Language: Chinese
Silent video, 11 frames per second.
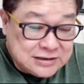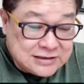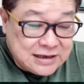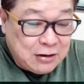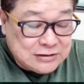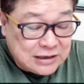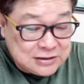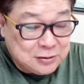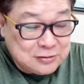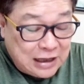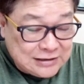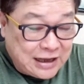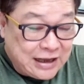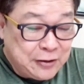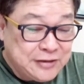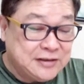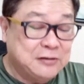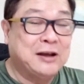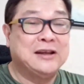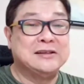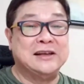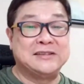接下来我唱这首，大家也会喜欢
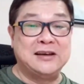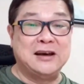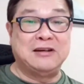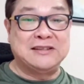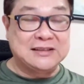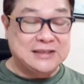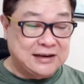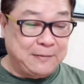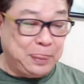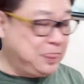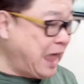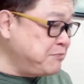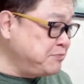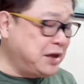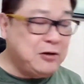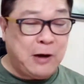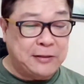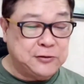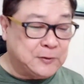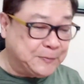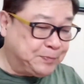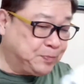的，也适合晚上唱的《南屏晚
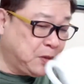钟